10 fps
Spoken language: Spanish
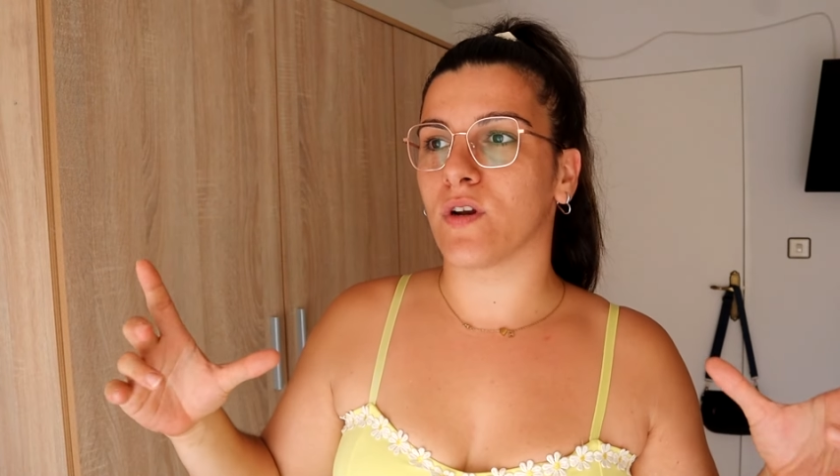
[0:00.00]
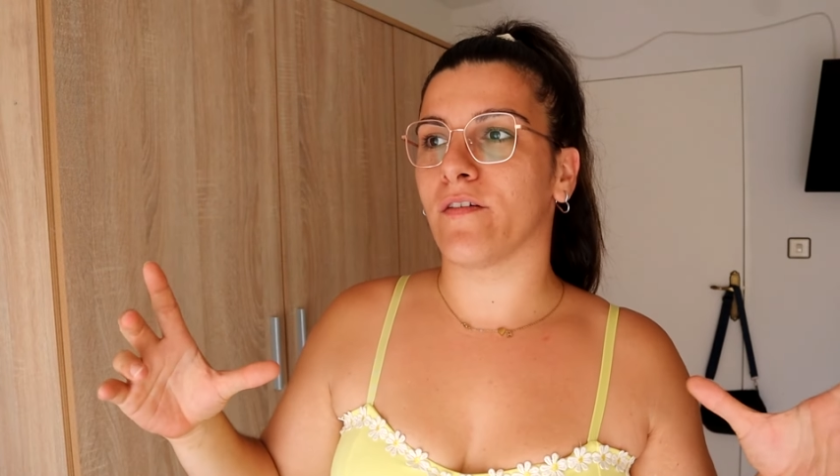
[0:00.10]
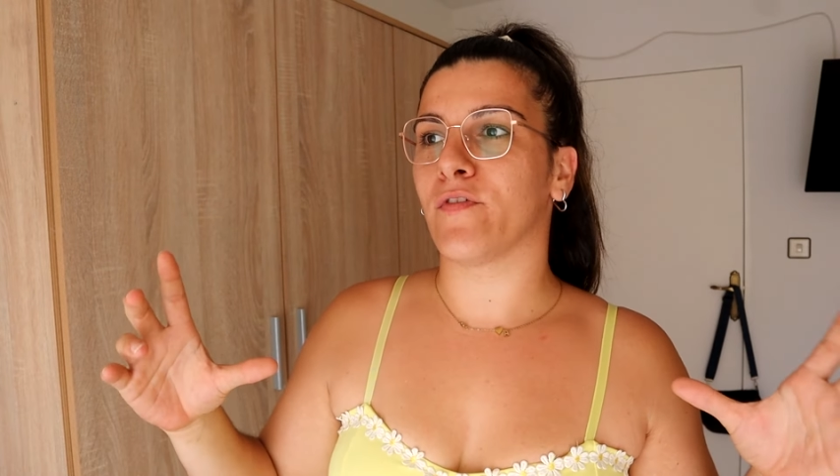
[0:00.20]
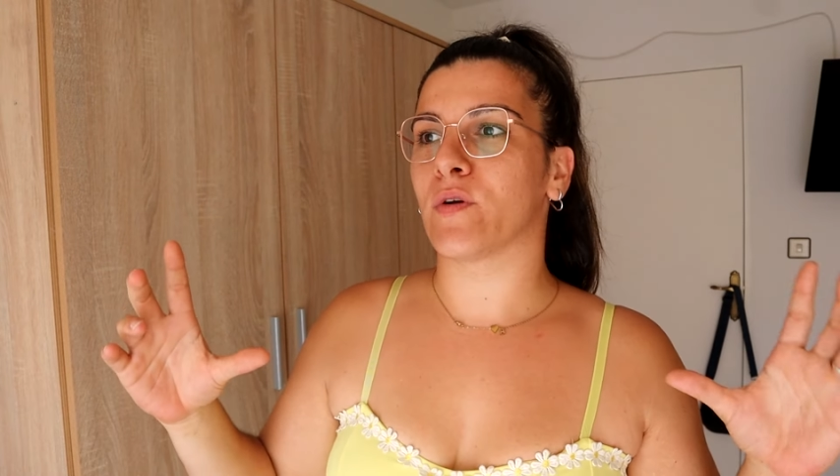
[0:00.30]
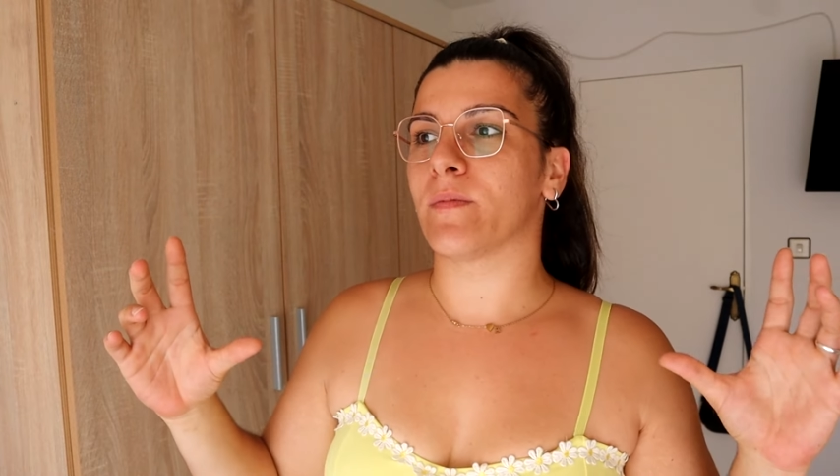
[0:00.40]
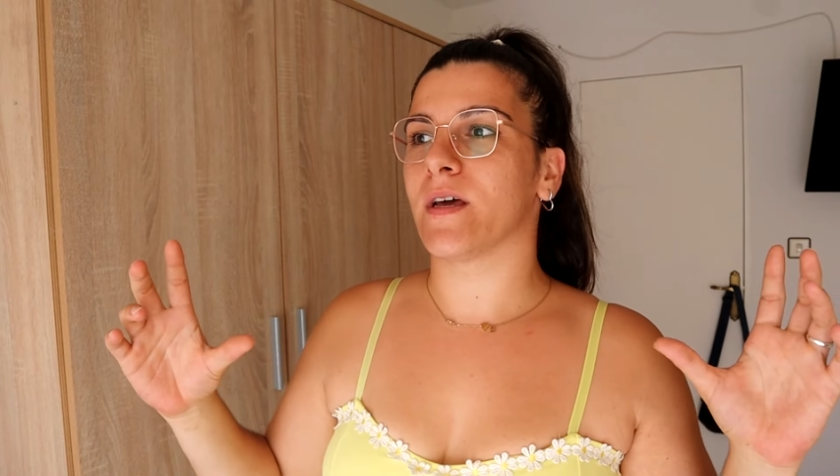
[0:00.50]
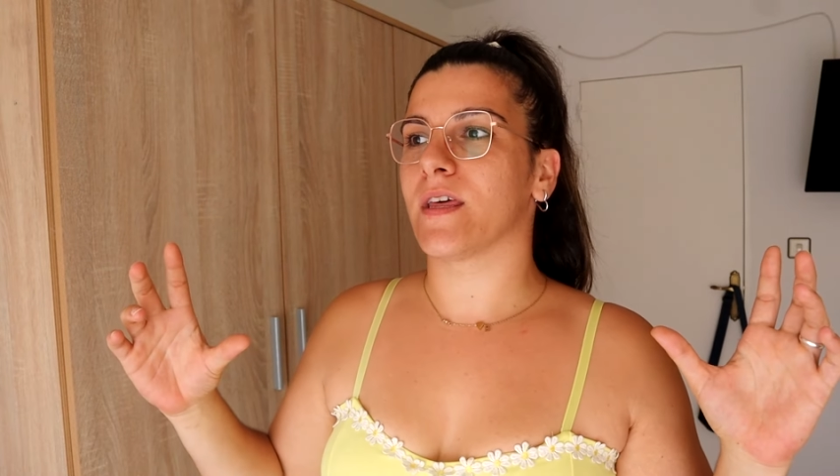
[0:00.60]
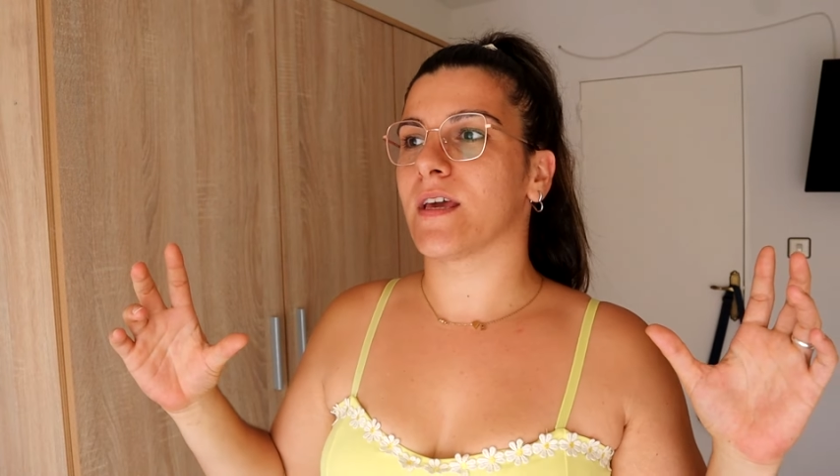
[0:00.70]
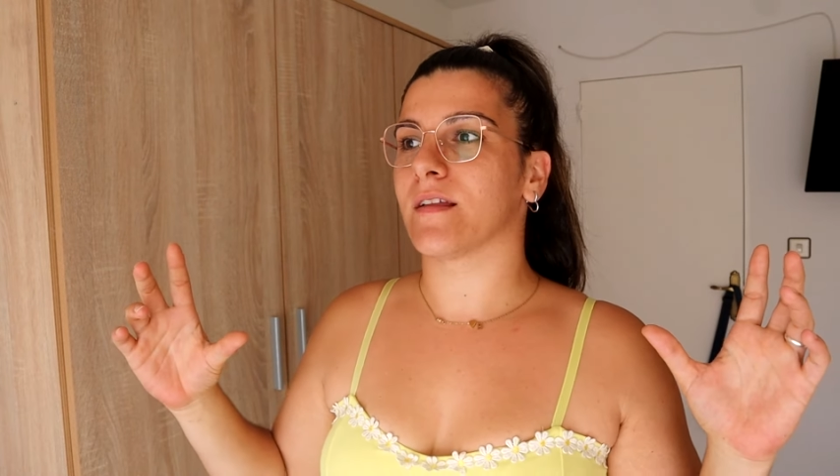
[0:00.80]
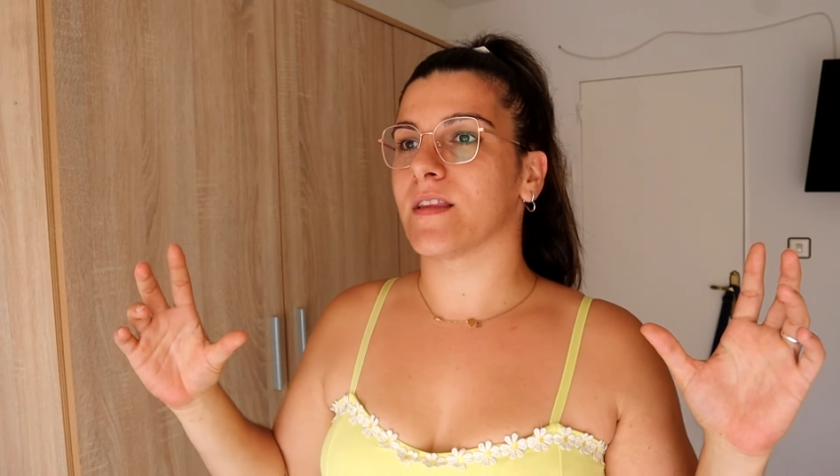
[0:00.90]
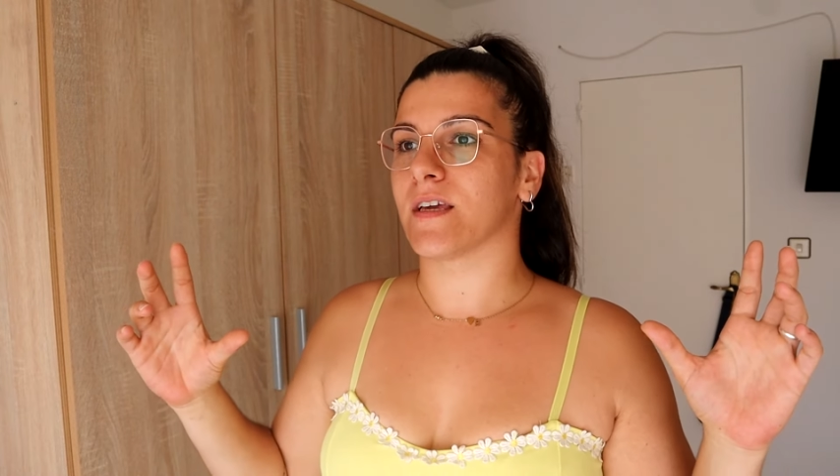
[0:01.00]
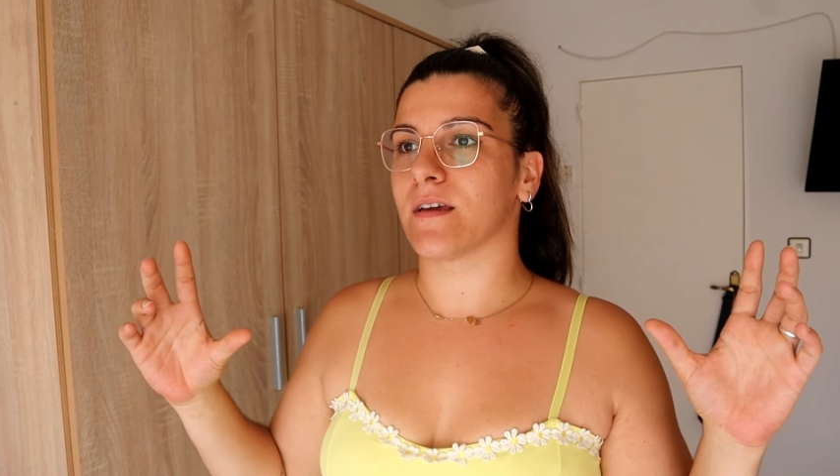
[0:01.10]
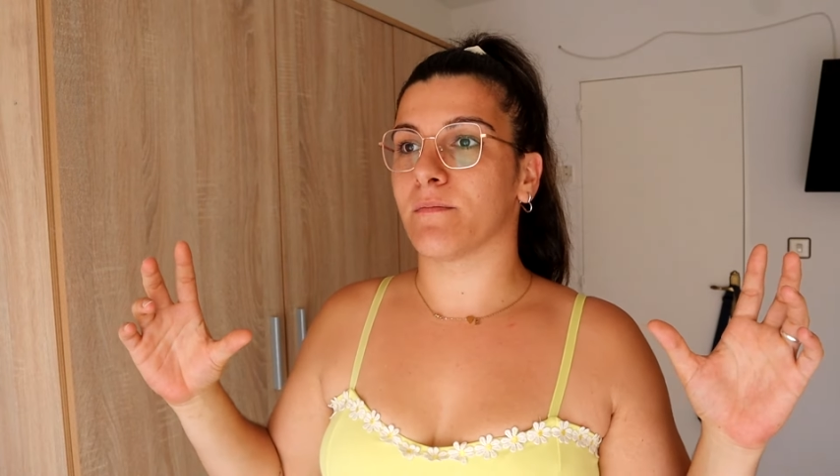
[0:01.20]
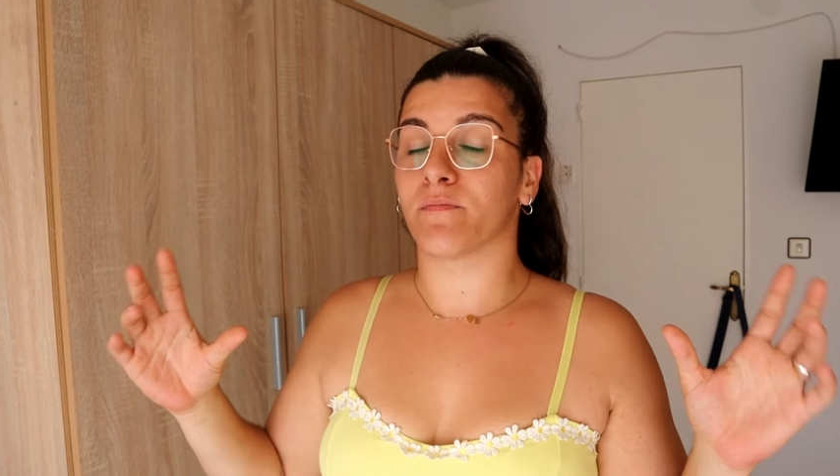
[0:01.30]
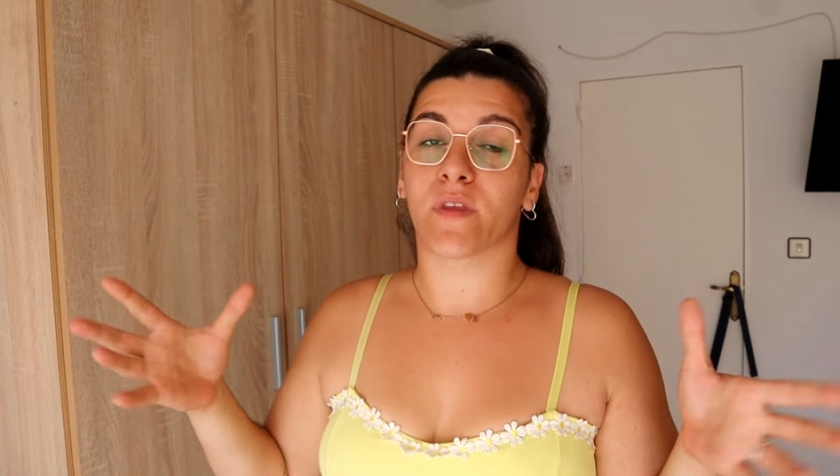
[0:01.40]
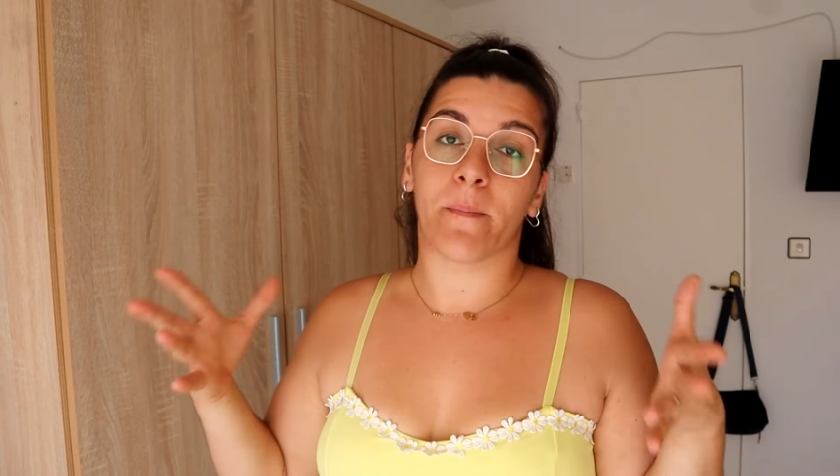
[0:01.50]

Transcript: una forma de,